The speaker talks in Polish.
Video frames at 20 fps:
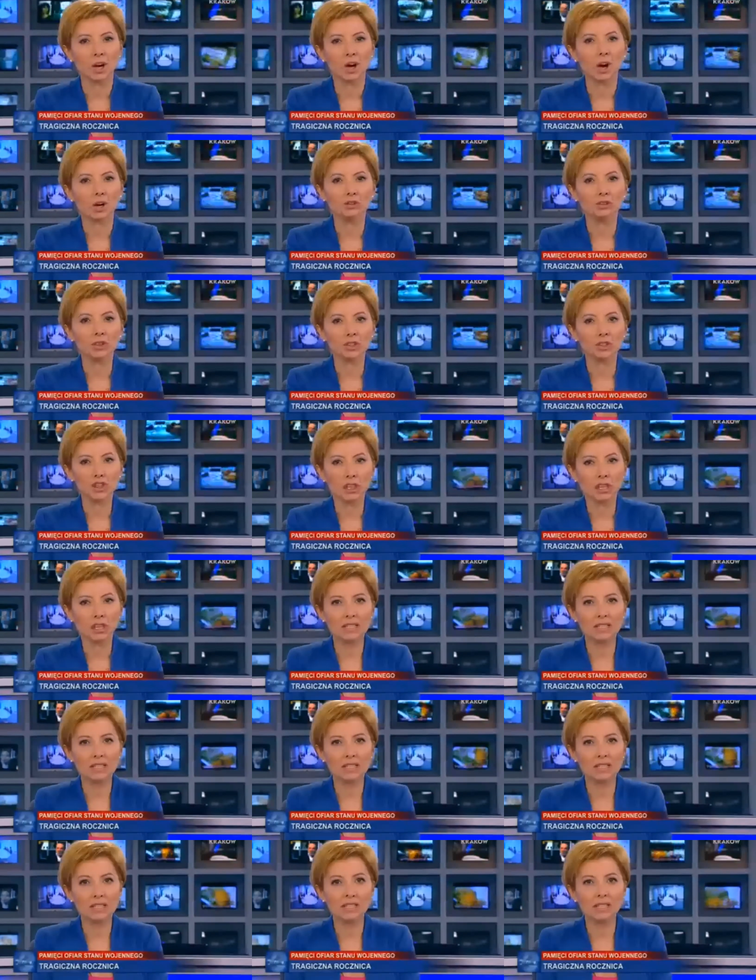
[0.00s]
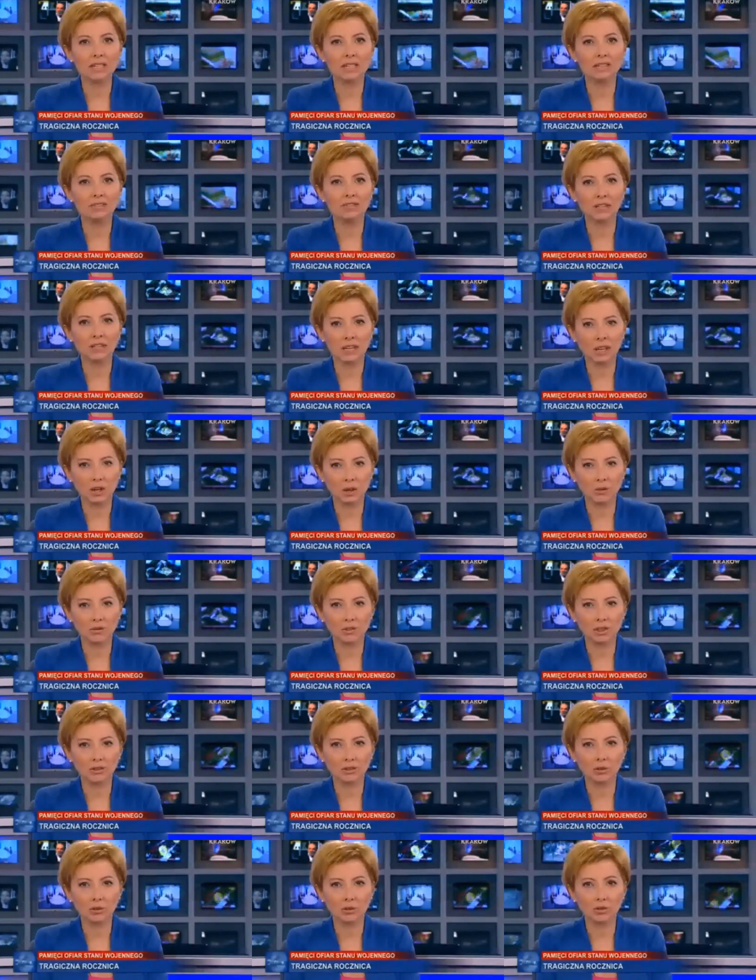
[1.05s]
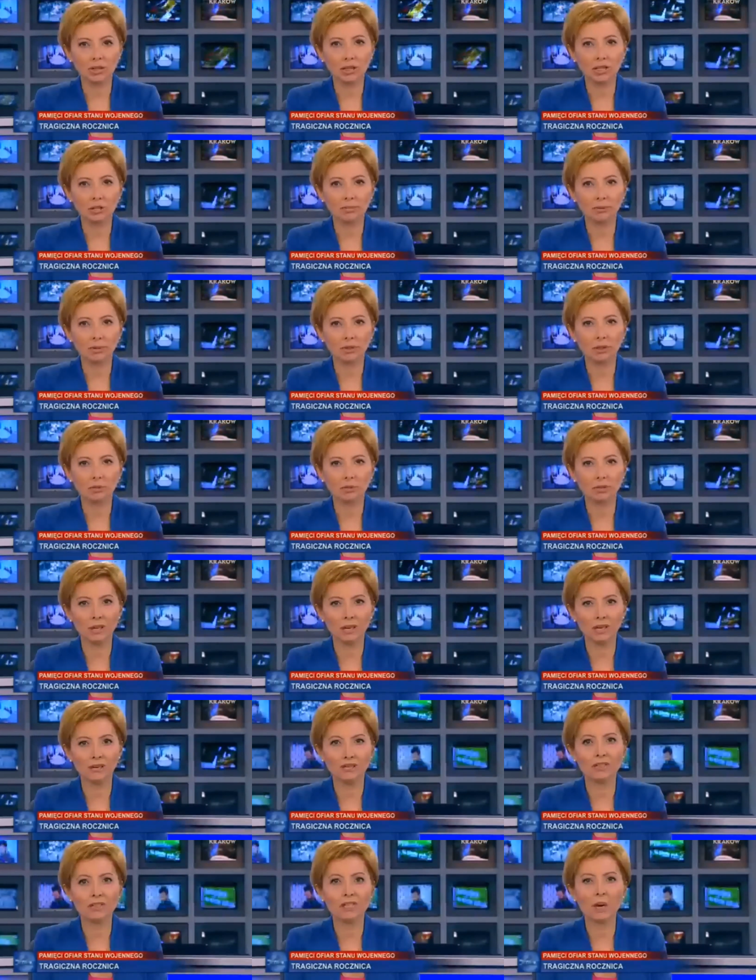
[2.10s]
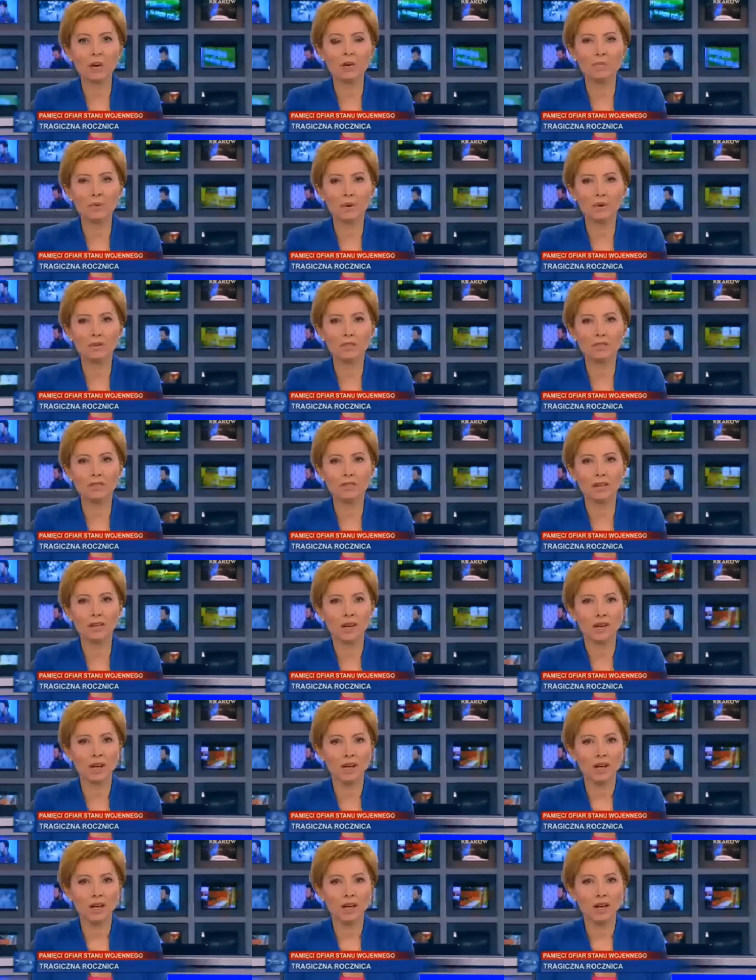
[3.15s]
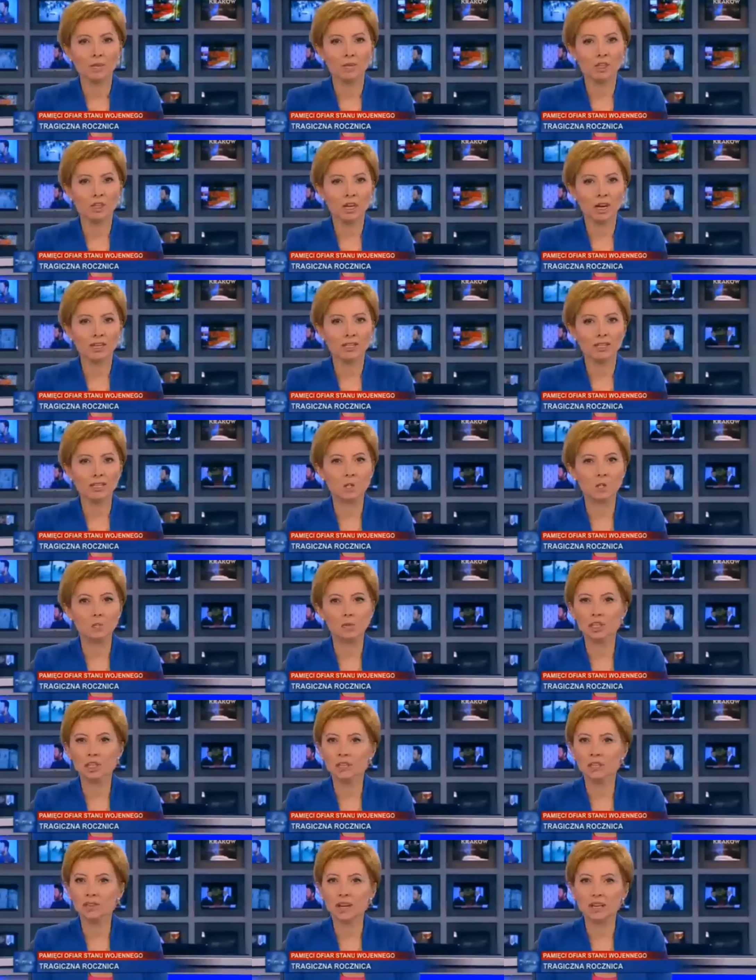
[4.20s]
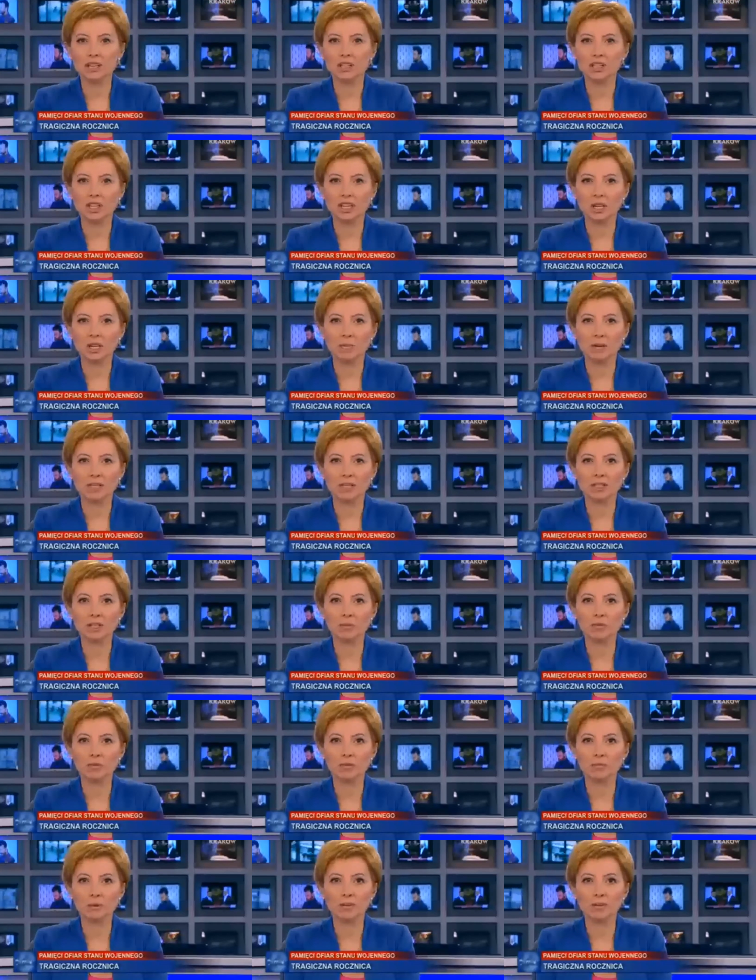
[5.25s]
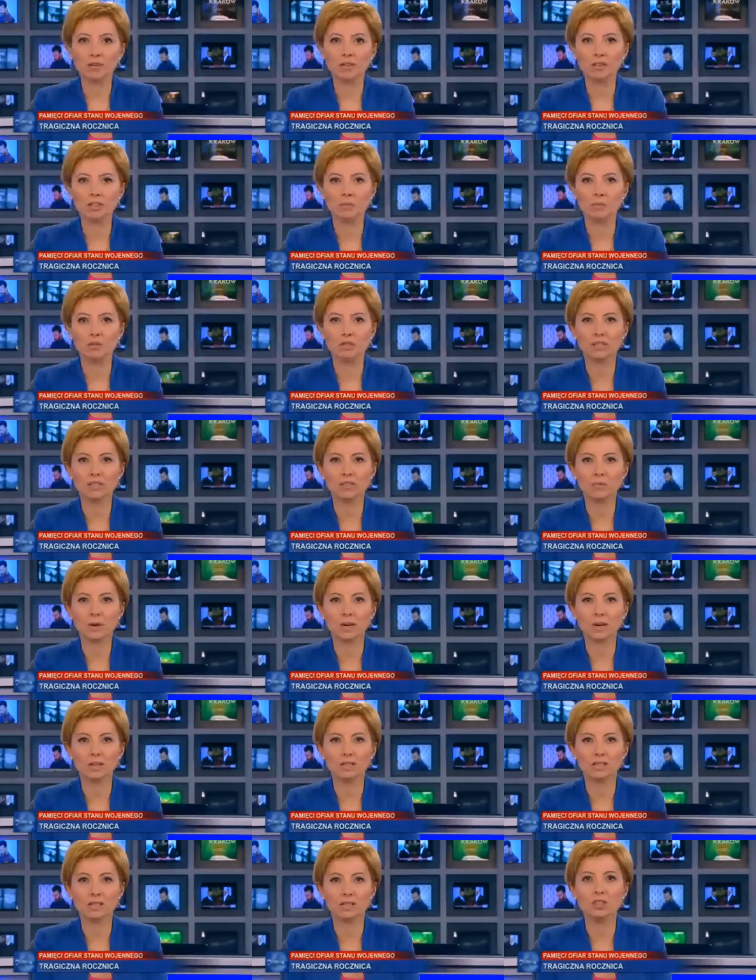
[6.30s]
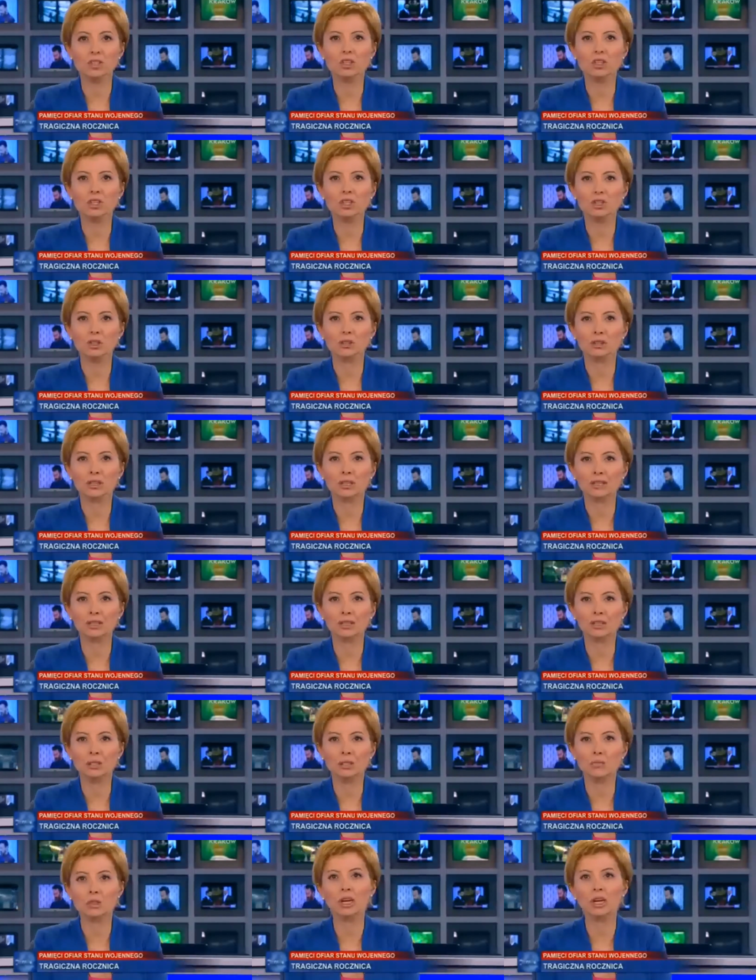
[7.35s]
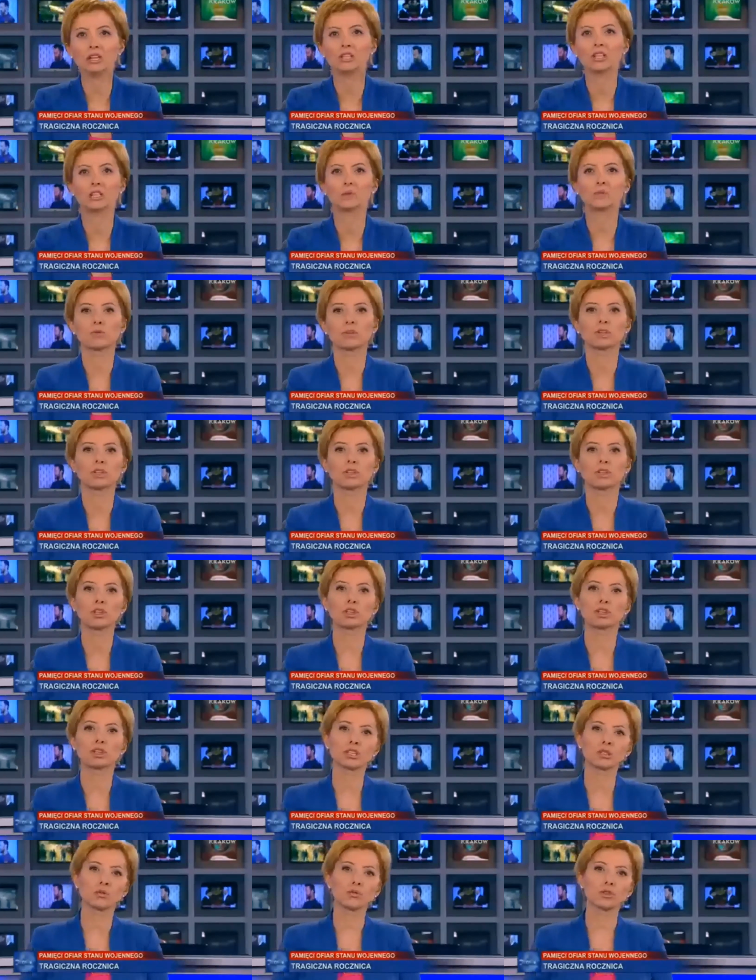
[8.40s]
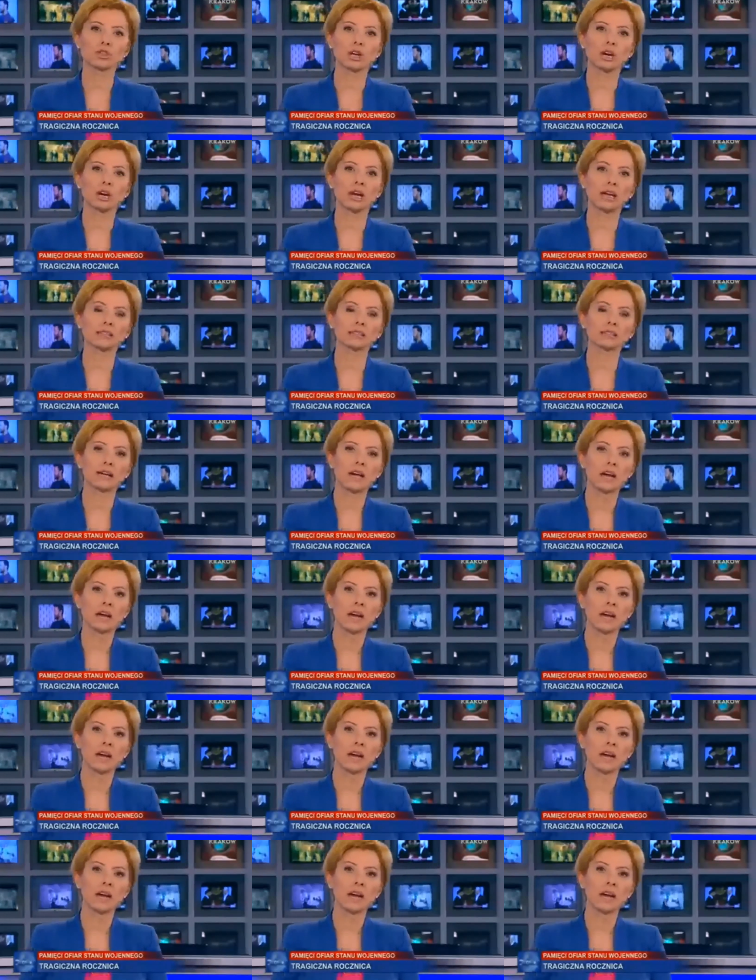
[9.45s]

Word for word: Oni trzej zginęli w Krakowie. Tutaj, podobnie jak w całej Polsce, mieszkańcy sprzeciwiali się represjom wprowadzonym przez władzę. Dziś o tragicznym czasie sprzed 33 lat